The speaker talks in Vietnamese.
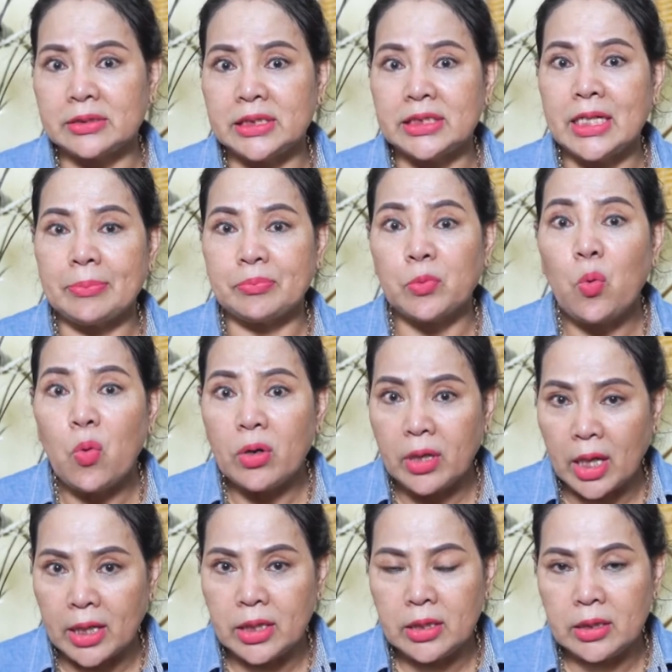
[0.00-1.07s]
chị gặp
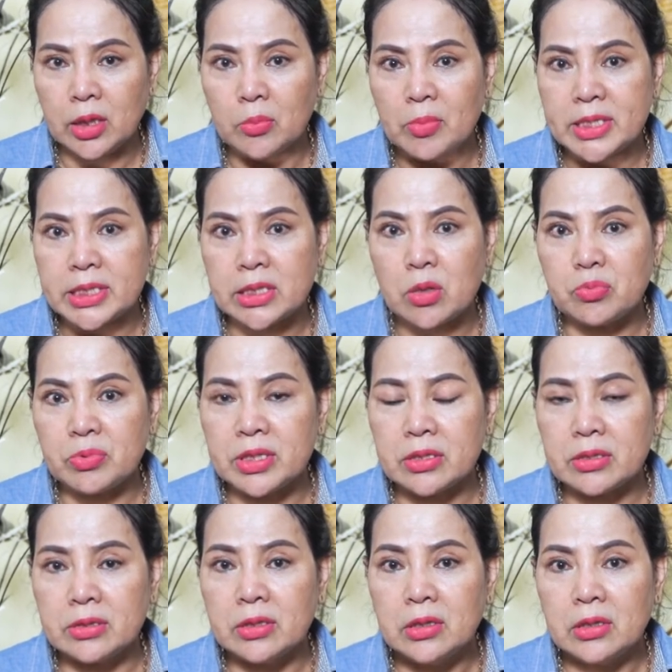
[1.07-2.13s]
thuốc đấy nếu mà chị không đi
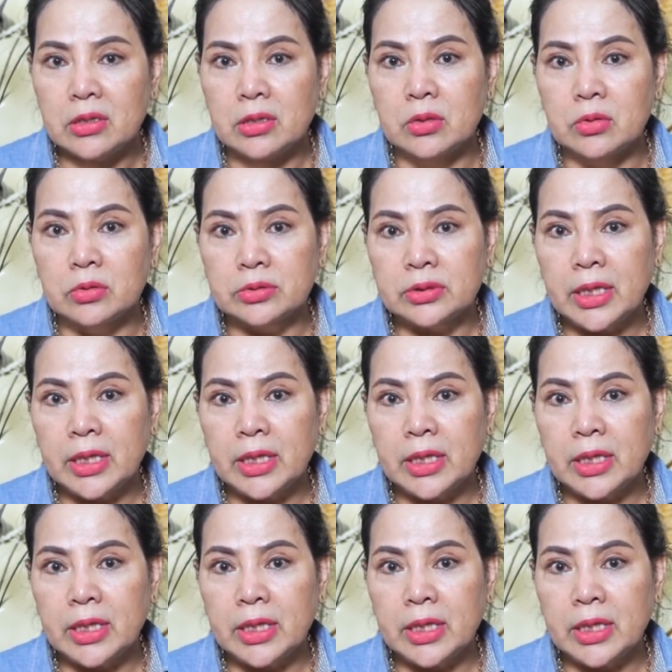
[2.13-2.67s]
ờ,